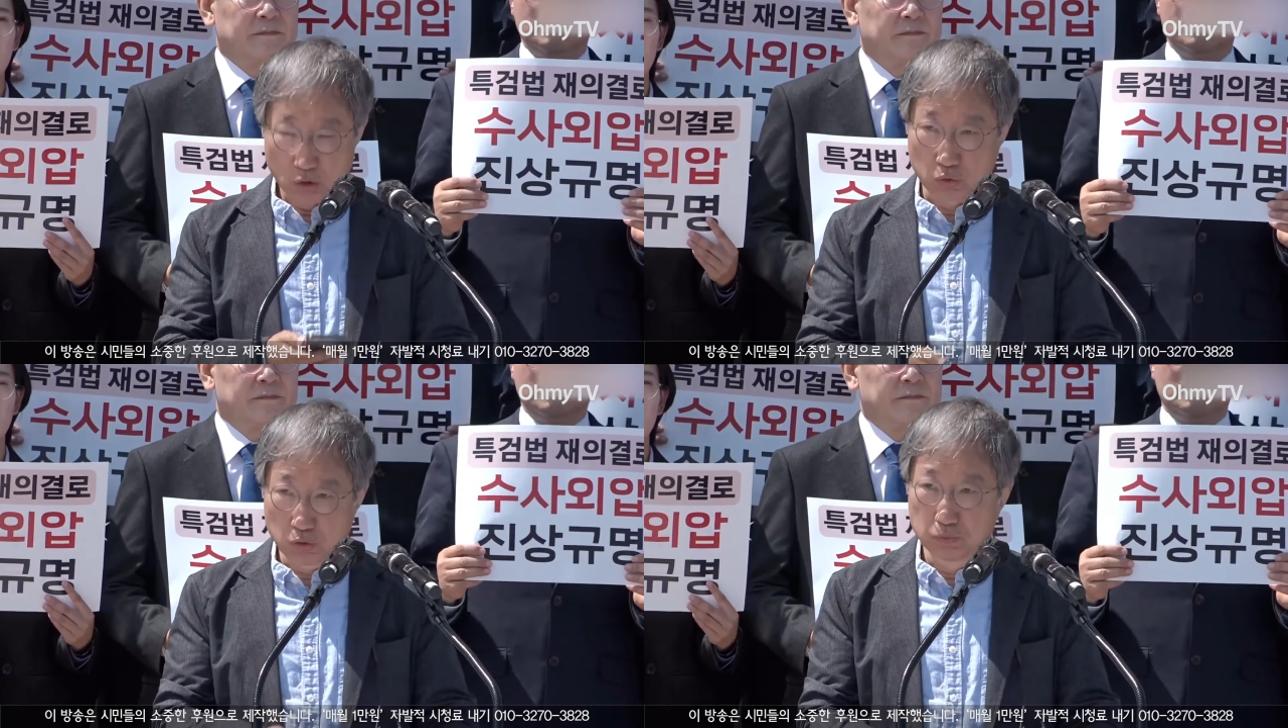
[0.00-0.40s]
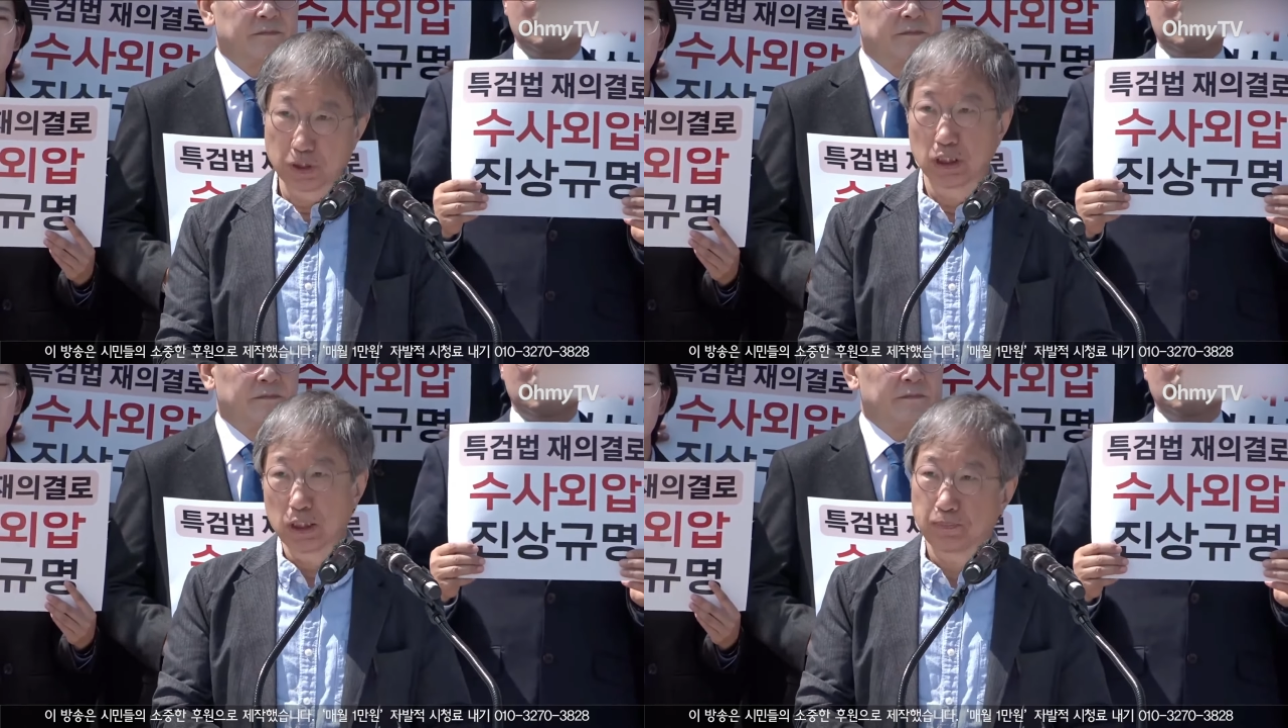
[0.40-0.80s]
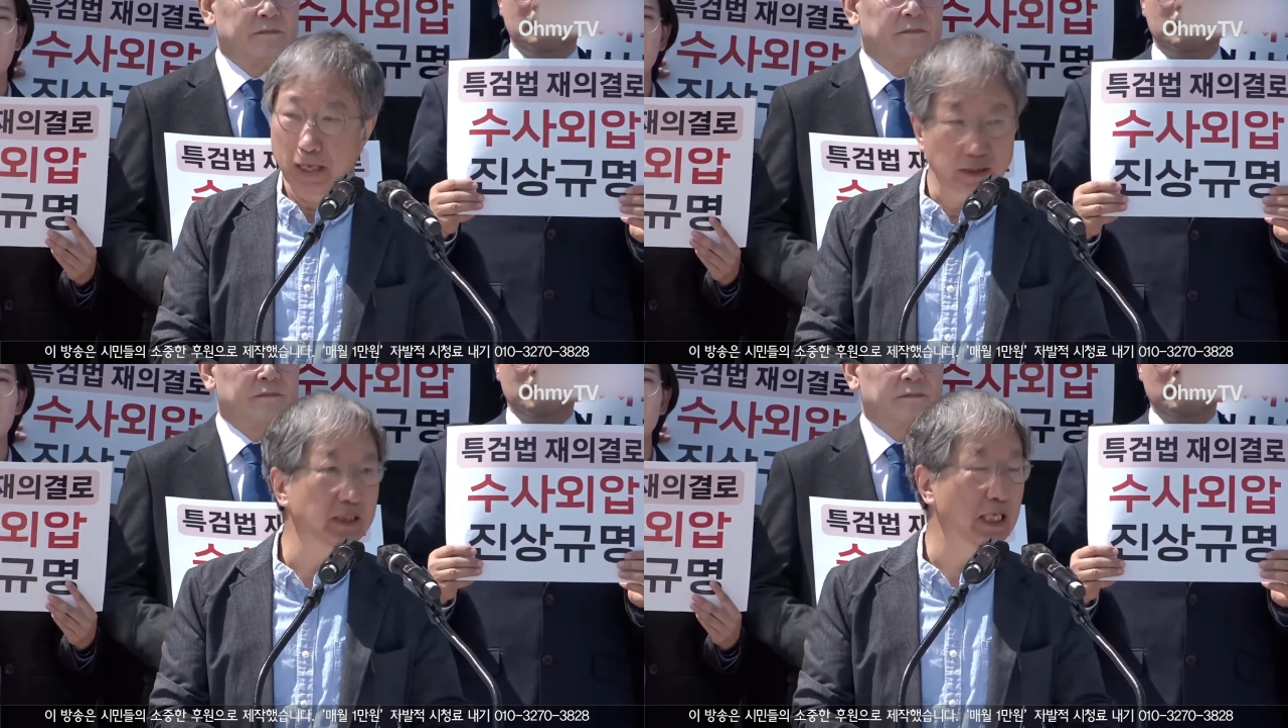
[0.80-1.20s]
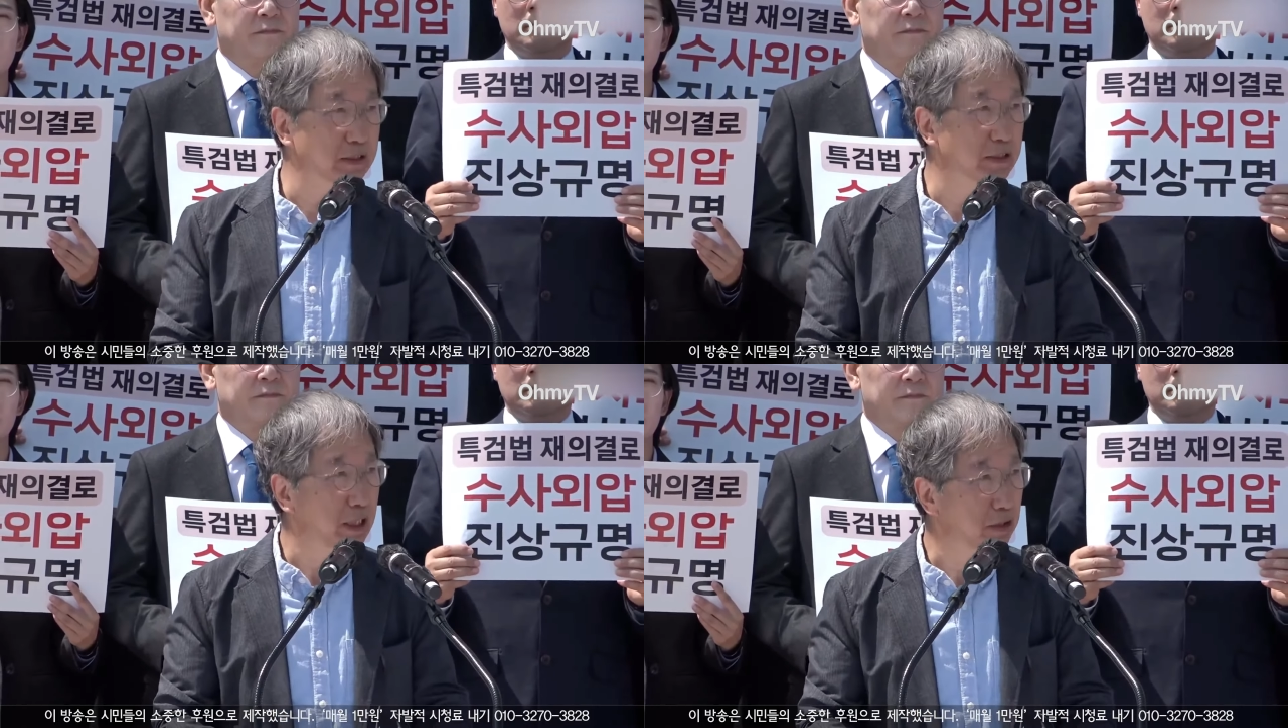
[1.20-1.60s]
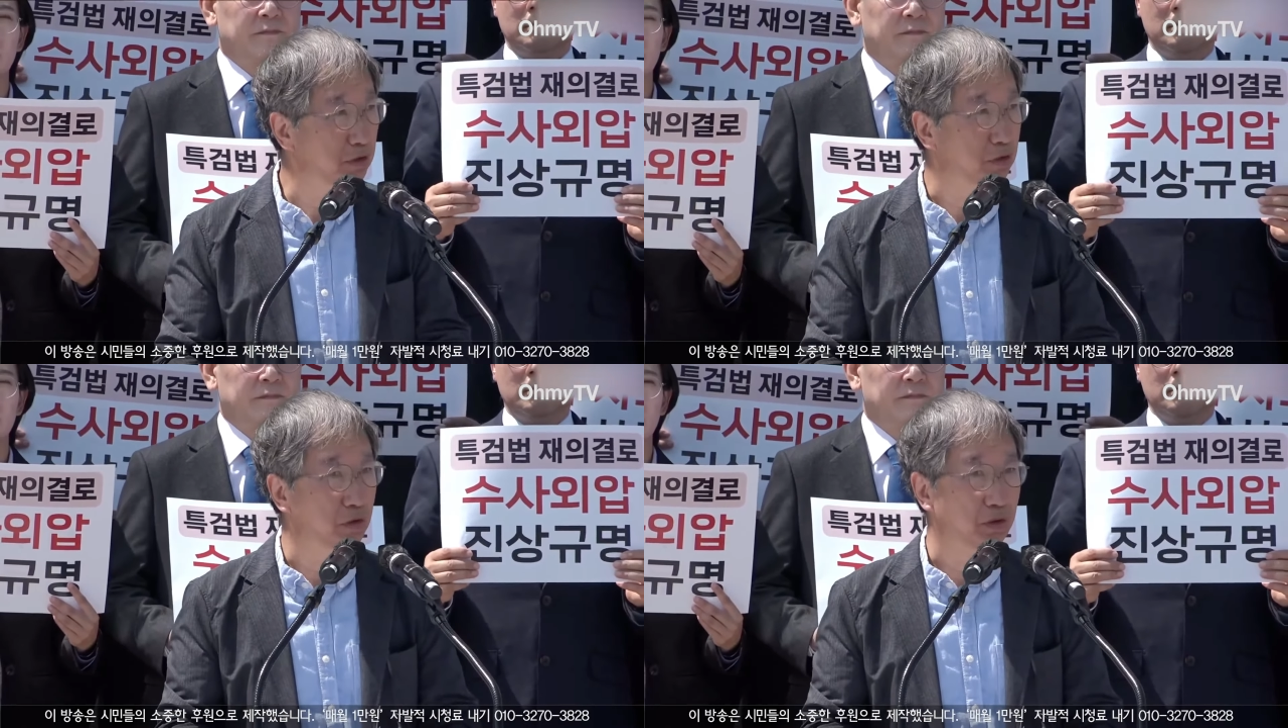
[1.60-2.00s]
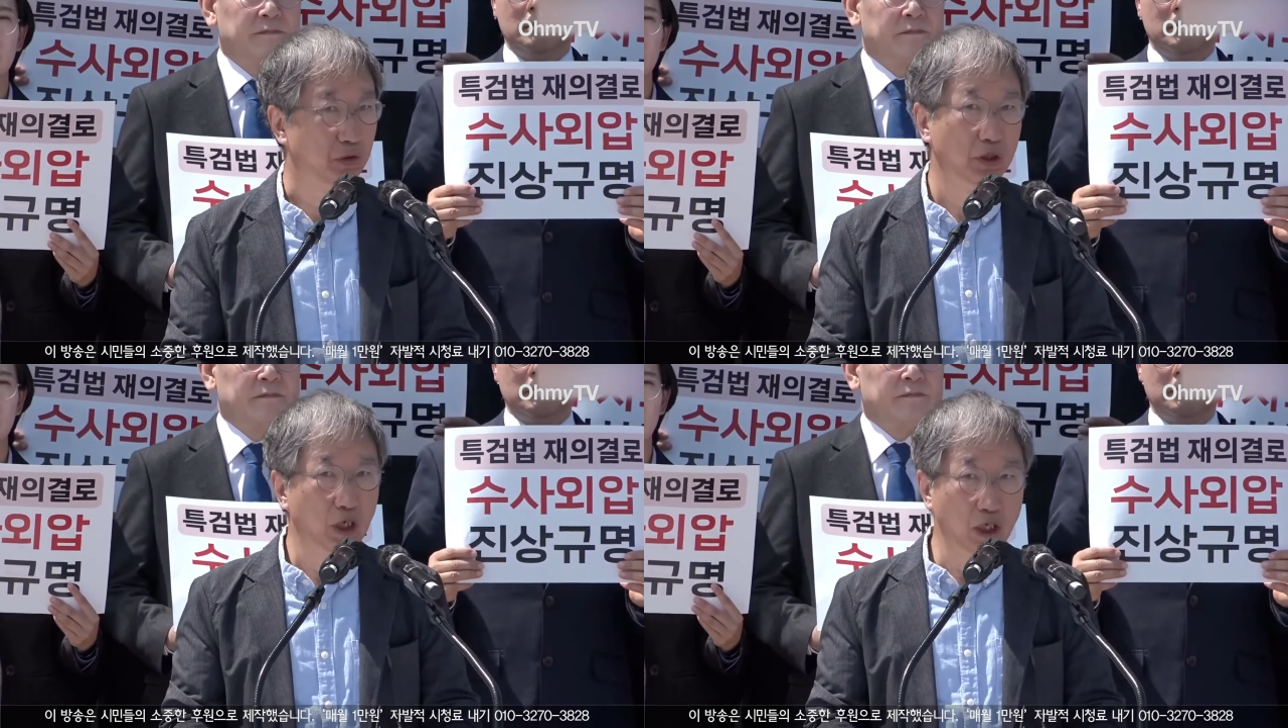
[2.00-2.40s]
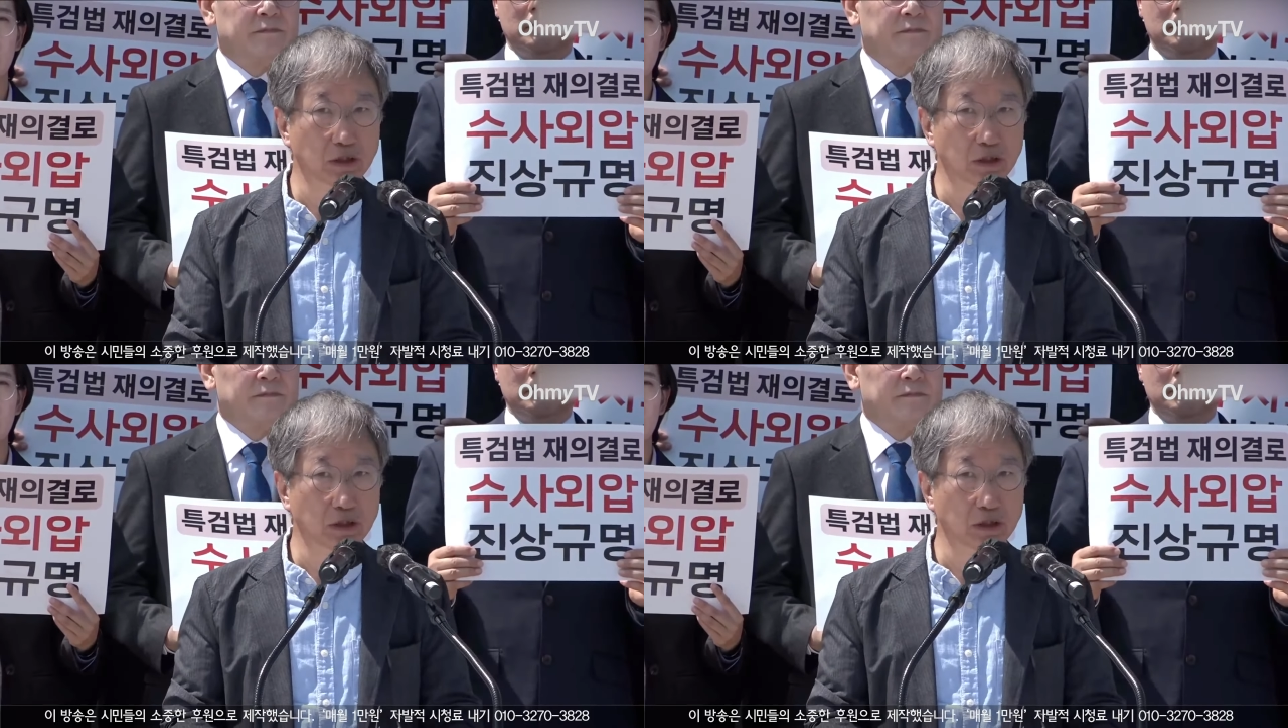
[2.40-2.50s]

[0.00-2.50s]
국민을 배신하는 행위고